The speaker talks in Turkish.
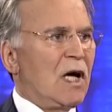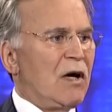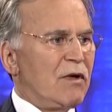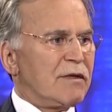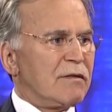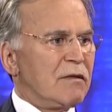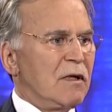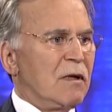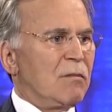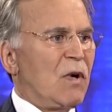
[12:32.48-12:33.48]
Evet
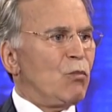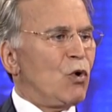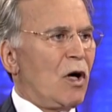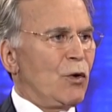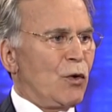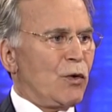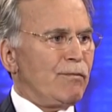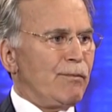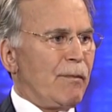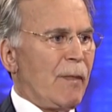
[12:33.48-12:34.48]
ben bunu
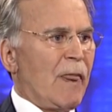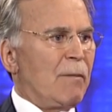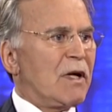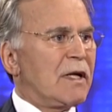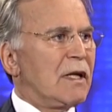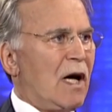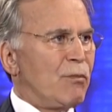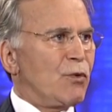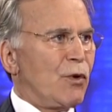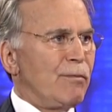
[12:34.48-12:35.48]
alıyorum. Peki ne
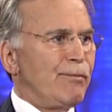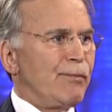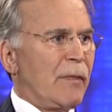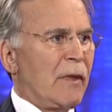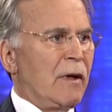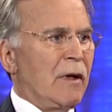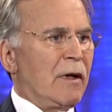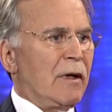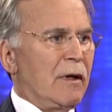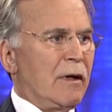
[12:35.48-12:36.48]
yapıyorum?
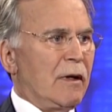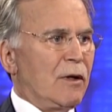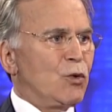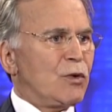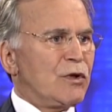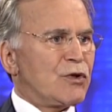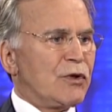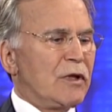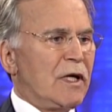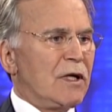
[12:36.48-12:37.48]
Ee, yurt
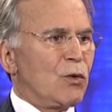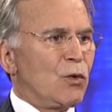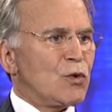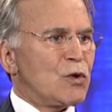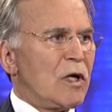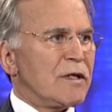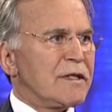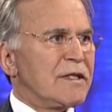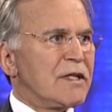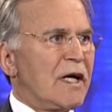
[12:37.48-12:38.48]
dışında
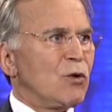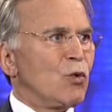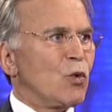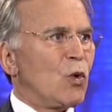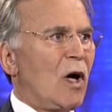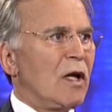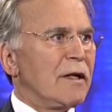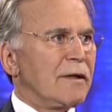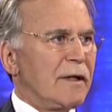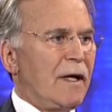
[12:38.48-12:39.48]
uluslararası ticaret hukuku
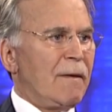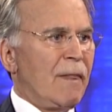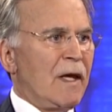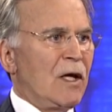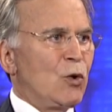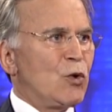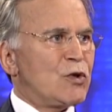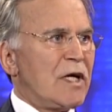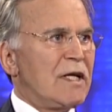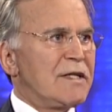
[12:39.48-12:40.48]
alanında
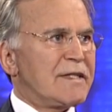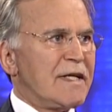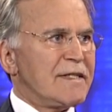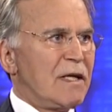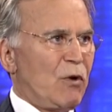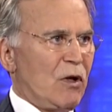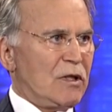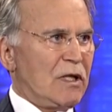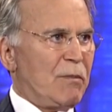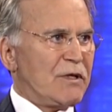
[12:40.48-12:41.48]
yüksek lisans yap
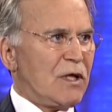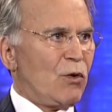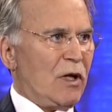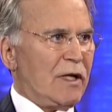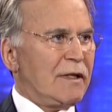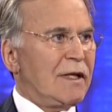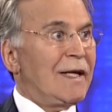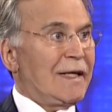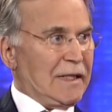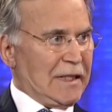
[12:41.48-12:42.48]
yapacak olan,
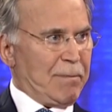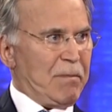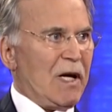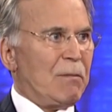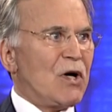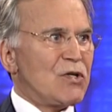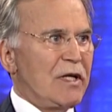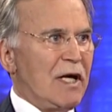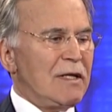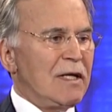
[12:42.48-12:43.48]
yapmaya
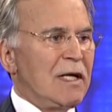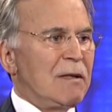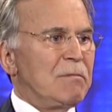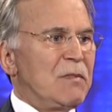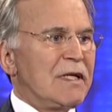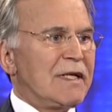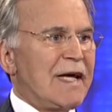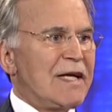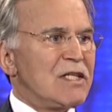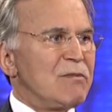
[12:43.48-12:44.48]
başlayan bir
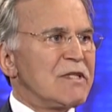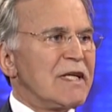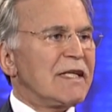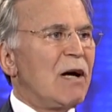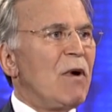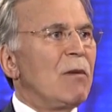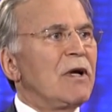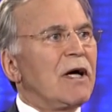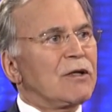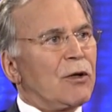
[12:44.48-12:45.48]
gencimize
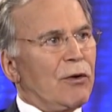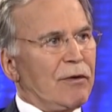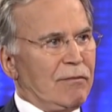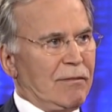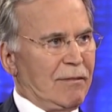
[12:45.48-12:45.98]
tamamını aktarıyorum.